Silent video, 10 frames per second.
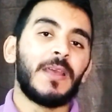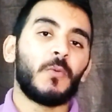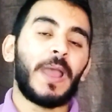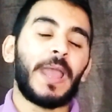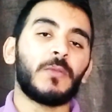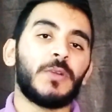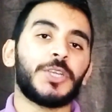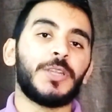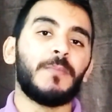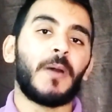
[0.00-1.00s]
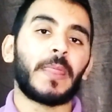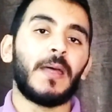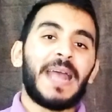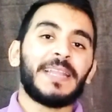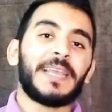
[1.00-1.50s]
21
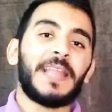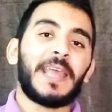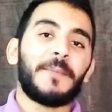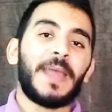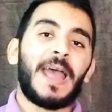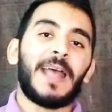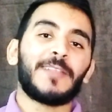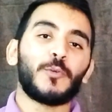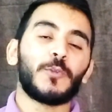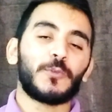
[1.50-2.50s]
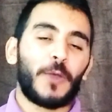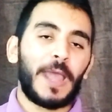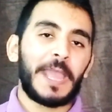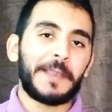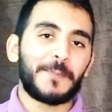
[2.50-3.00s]
مرة بعد كده يا جماعة هتقولوا
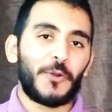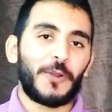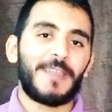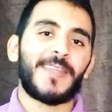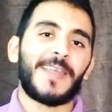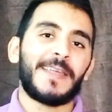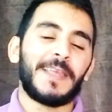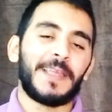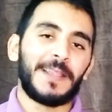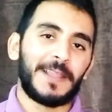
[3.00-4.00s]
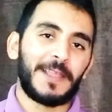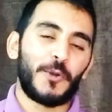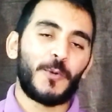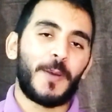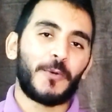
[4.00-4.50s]
الدعاء المعجزة اللي
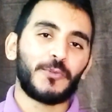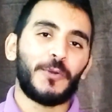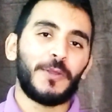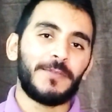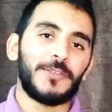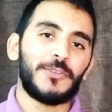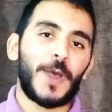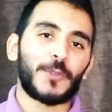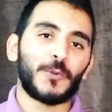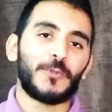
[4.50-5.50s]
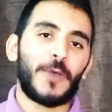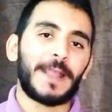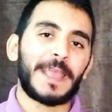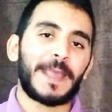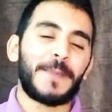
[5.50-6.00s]
هو موضوع الفيديو هتقولوا
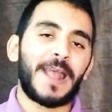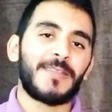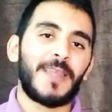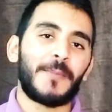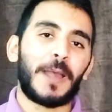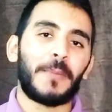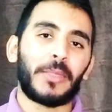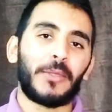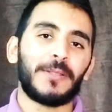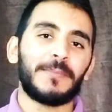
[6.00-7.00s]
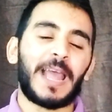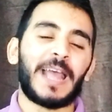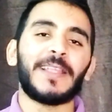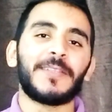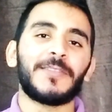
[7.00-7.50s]
الدعاء ده يا جماعة سبع مرات
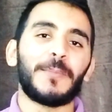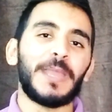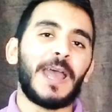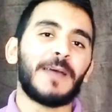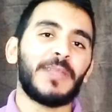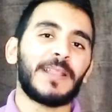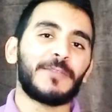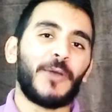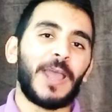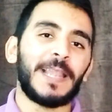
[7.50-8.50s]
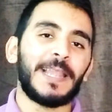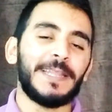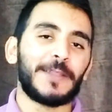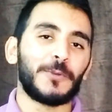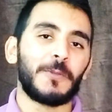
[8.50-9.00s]
بالعدد طب ايه يا عبد الله الدعاء اللي
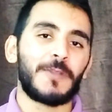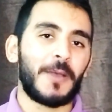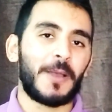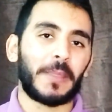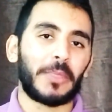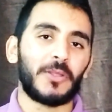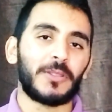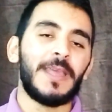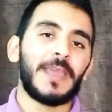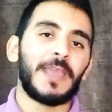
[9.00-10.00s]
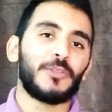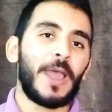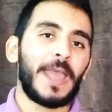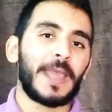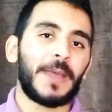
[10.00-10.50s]
احنا هنقوله سبع مرات
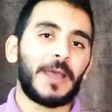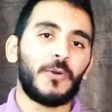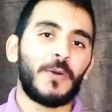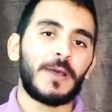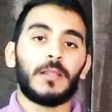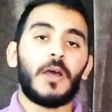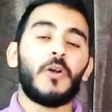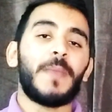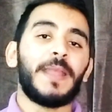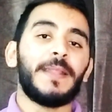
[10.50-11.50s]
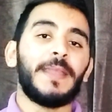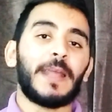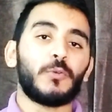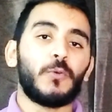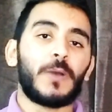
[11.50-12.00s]
الدعاء يا جماعة هو اللهم
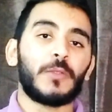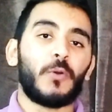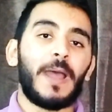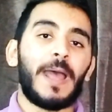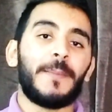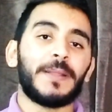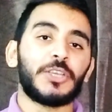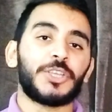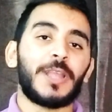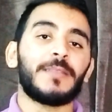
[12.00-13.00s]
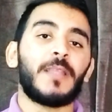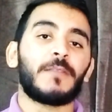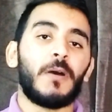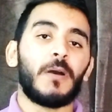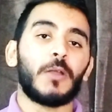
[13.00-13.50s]
اني ادعوك دعاء من
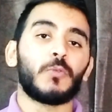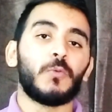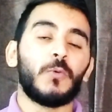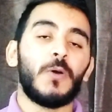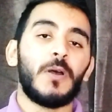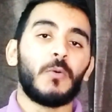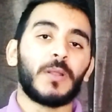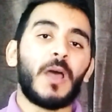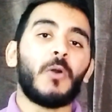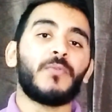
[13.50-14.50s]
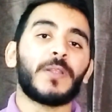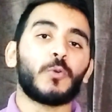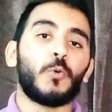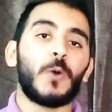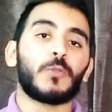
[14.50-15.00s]
اشتدت فاقته وضعفت
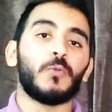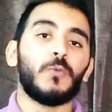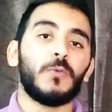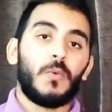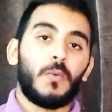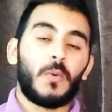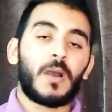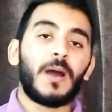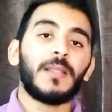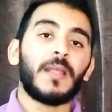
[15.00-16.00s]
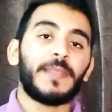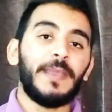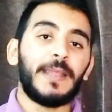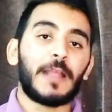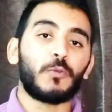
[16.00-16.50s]
قوته وقلت
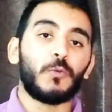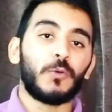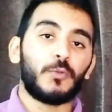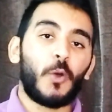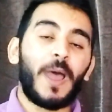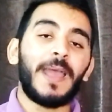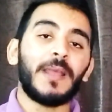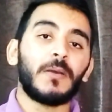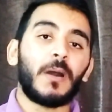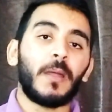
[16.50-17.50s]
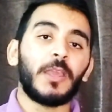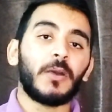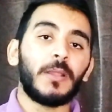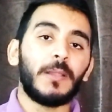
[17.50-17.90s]
حيلته دعاء الغريق